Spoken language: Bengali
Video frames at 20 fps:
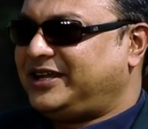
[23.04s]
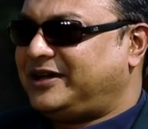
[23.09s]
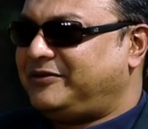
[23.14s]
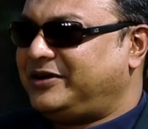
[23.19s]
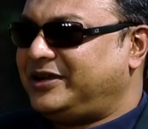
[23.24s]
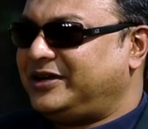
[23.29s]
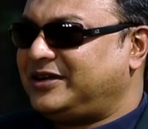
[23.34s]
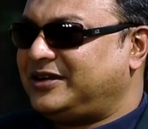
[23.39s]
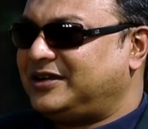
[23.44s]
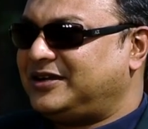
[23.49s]

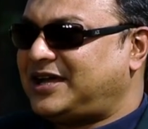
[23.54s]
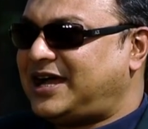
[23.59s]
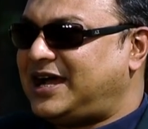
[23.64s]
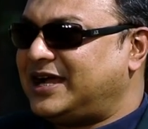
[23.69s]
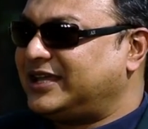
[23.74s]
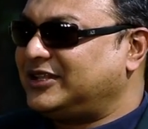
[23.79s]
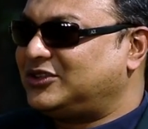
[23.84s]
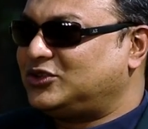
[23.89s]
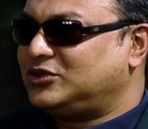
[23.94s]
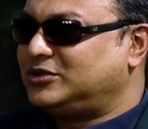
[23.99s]
নামার
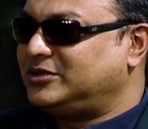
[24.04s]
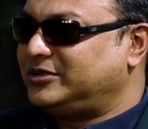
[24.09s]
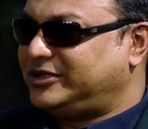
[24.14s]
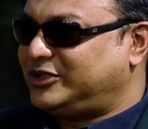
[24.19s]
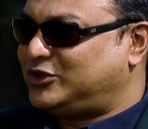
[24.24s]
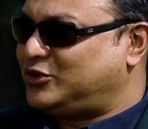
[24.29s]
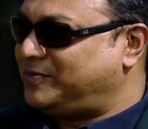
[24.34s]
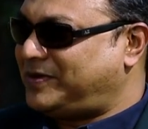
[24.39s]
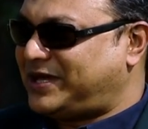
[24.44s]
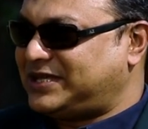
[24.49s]
আগে তো
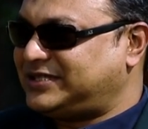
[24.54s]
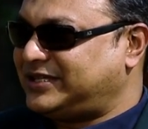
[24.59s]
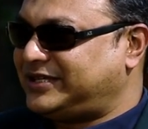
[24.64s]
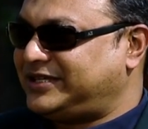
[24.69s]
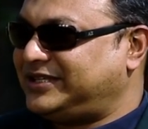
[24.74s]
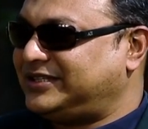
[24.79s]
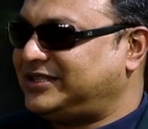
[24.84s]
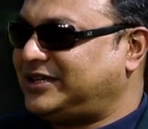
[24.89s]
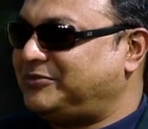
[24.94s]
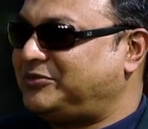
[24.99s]
একটু পাইচারি
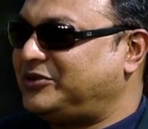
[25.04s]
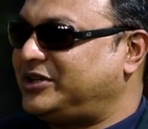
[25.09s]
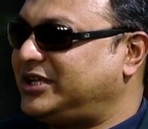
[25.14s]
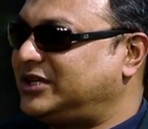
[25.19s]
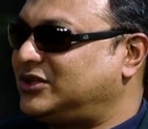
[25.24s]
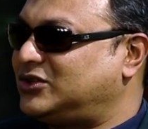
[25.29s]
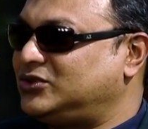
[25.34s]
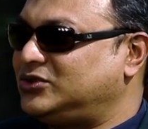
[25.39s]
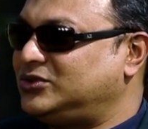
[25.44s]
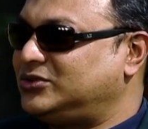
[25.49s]
তারপরে
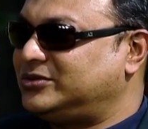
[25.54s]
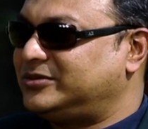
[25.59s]
একটু